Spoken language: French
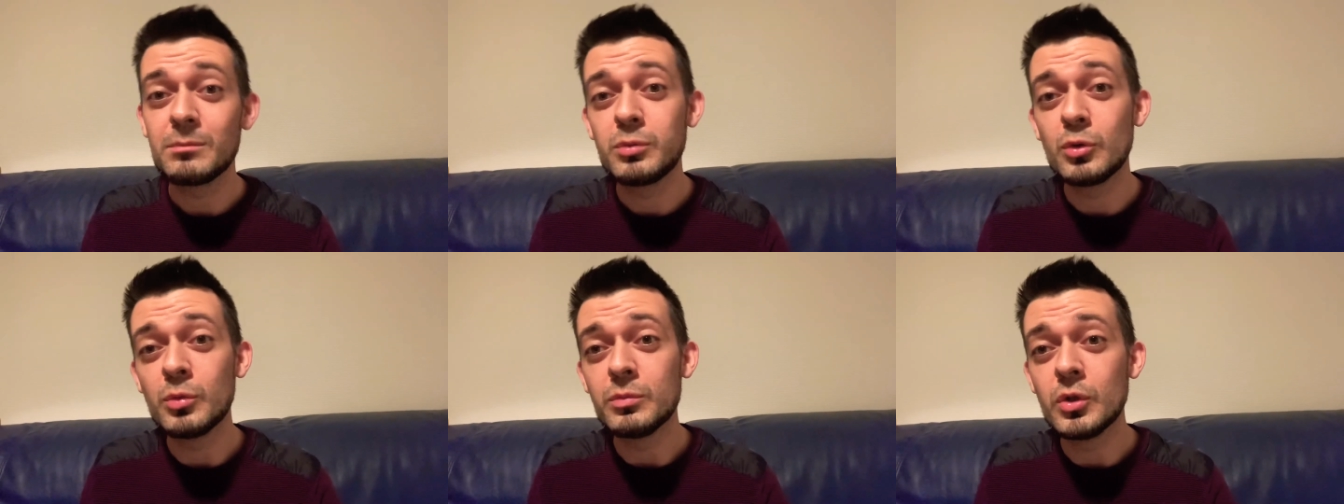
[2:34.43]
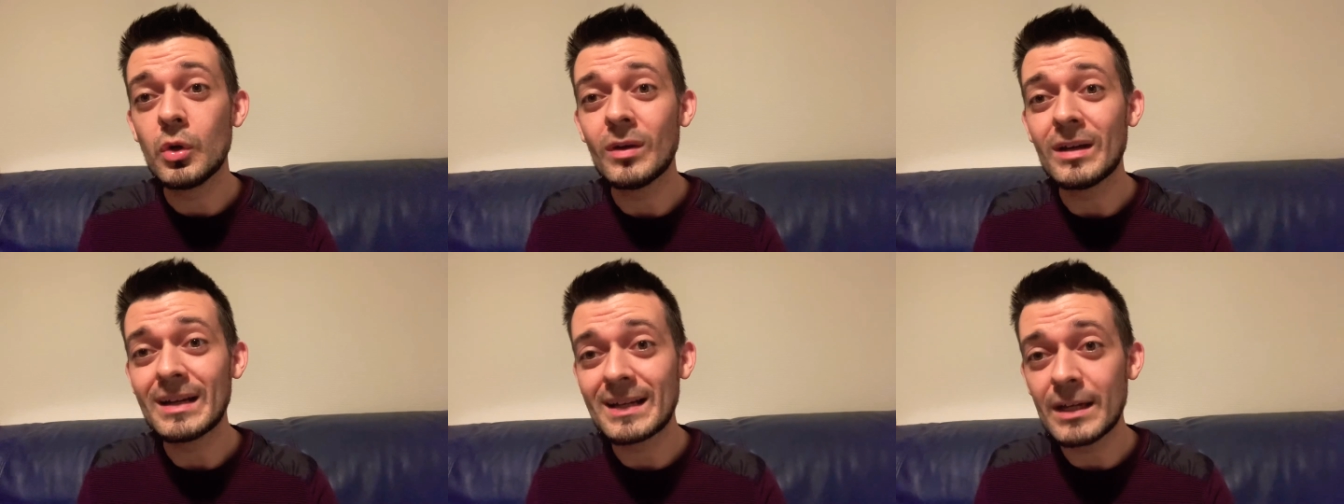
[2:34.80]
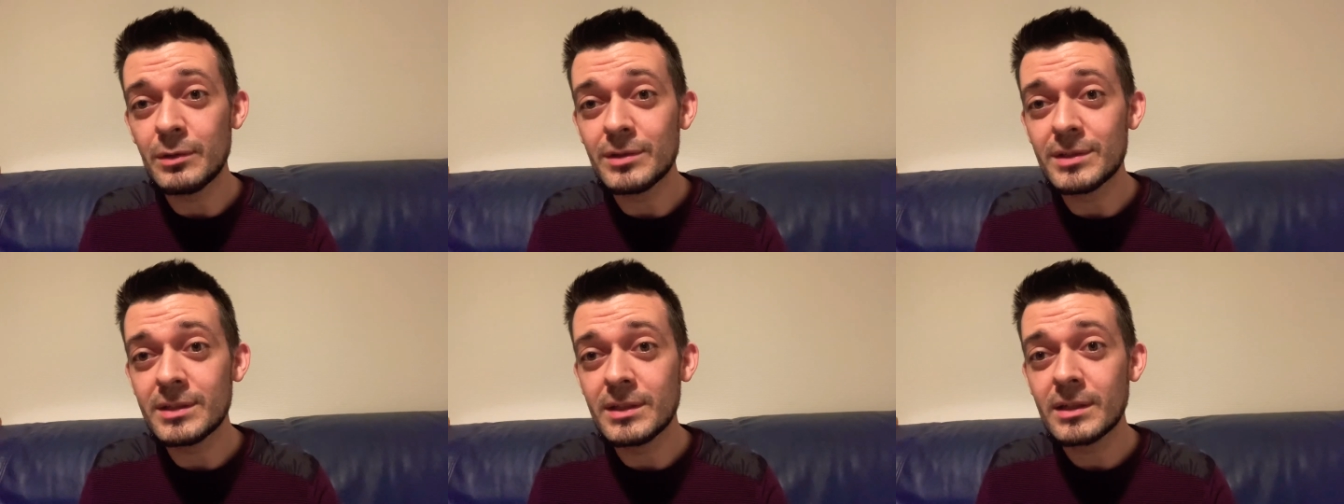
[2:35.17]
pour mieux
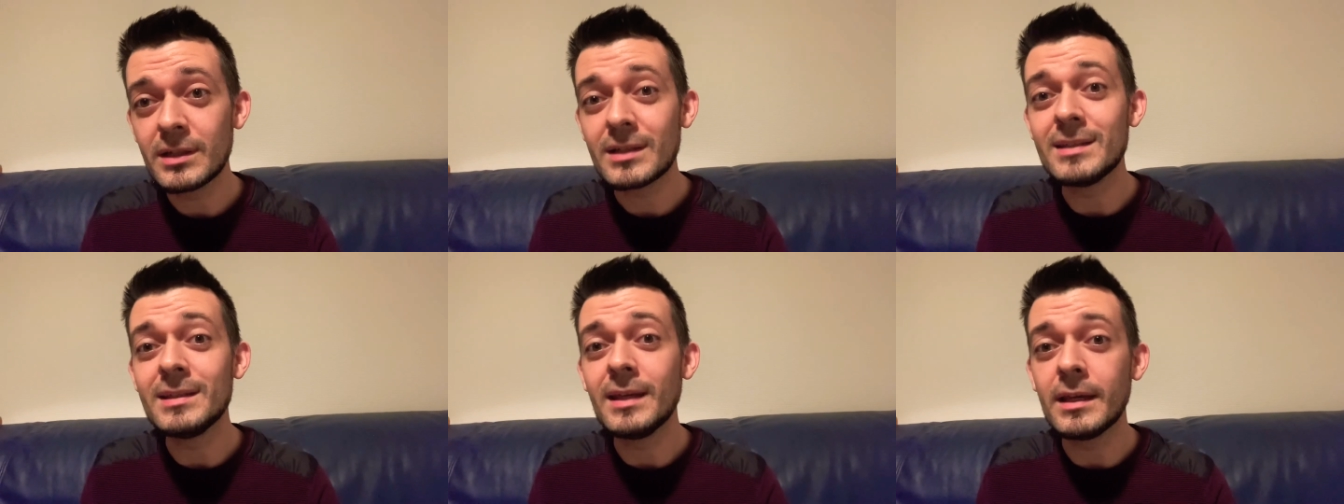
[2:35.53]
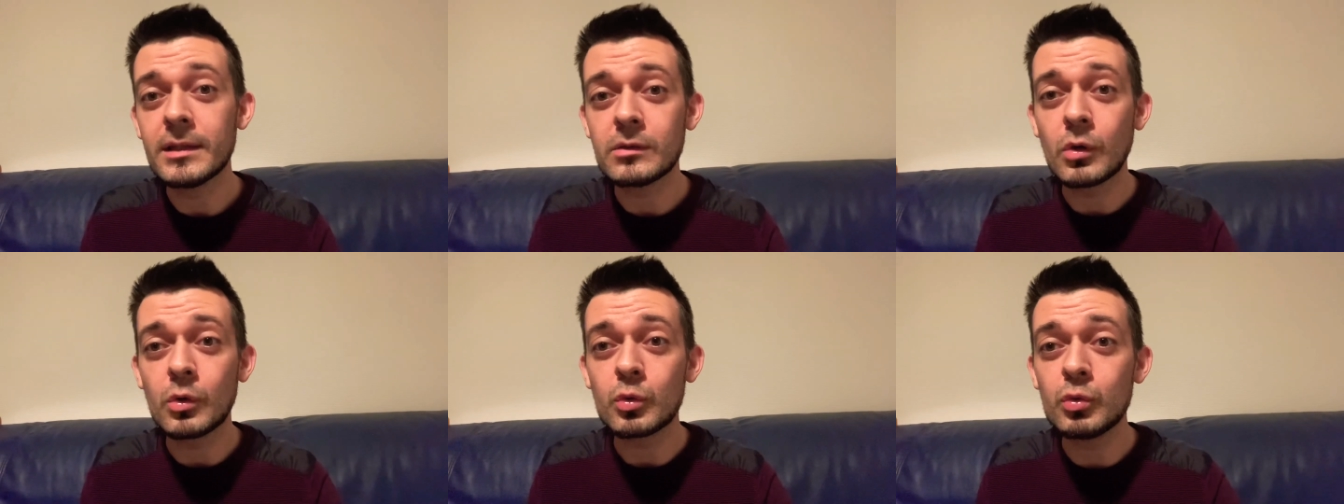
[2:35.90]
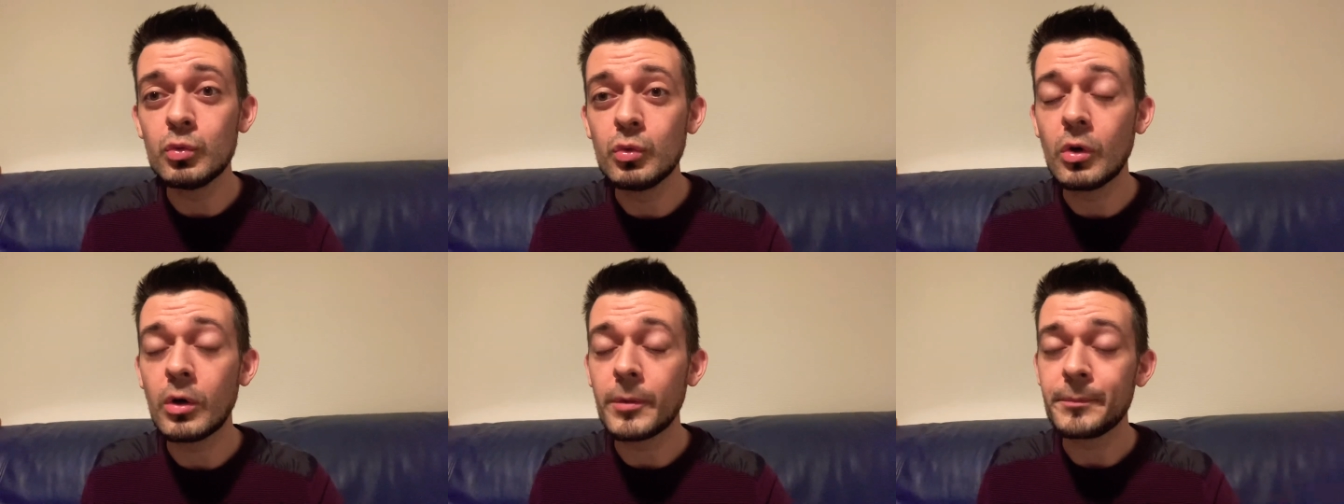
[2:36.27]
réussir qui est en
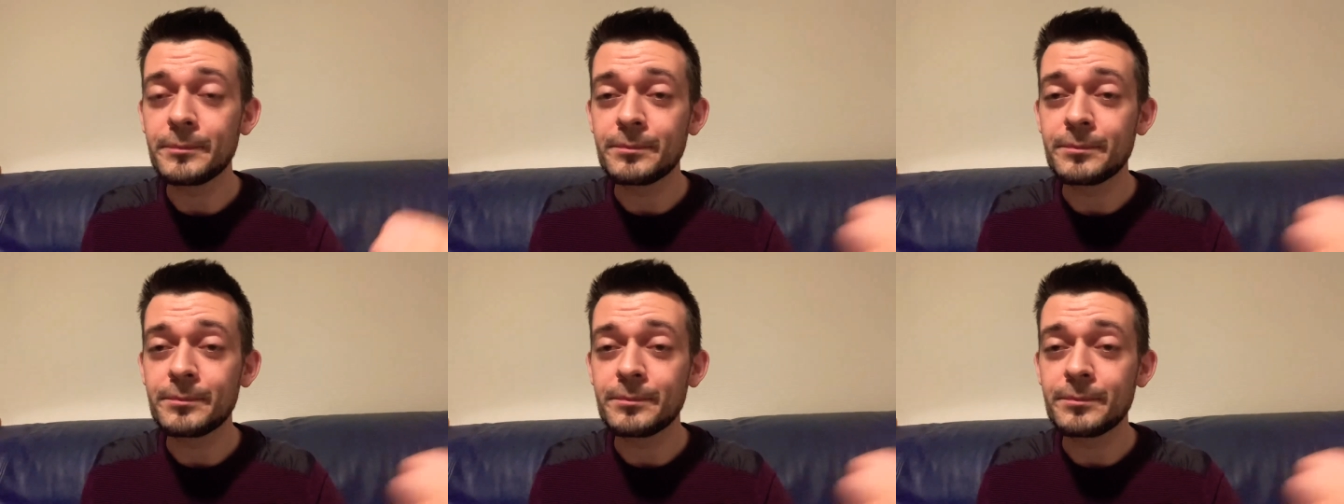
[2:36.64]
cours